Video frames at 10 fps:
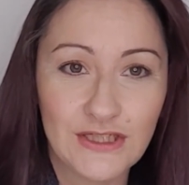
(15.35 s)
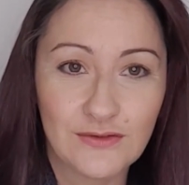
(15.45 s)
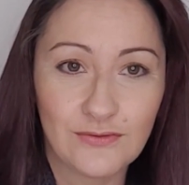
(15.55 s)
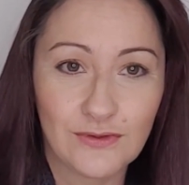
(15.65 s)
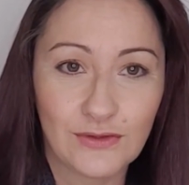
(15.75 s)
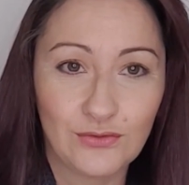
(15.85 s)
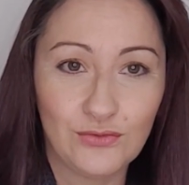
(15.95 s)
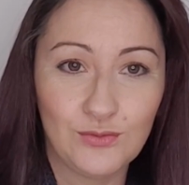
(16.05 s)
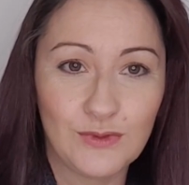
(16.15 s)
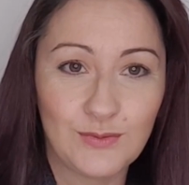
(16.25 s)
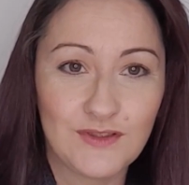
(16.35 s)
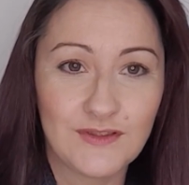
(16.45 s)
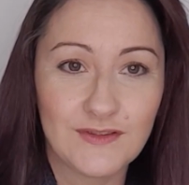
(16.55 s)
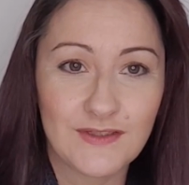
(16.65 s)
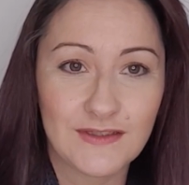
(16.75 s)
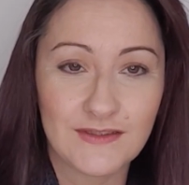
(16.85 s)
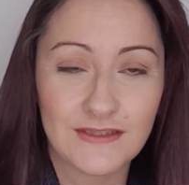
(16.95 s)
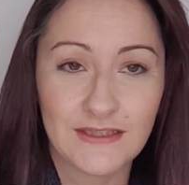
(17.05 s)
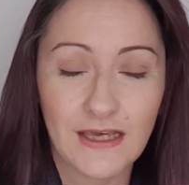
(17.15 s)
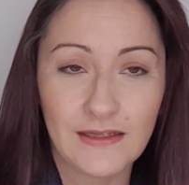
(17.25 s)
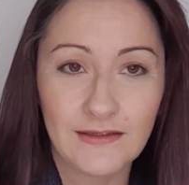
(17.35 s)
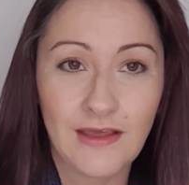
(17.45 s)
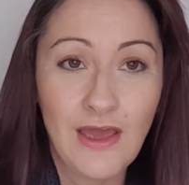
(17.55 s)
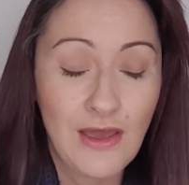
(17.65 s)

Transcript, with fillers: j'ai fait toutes mes petites étiquettes.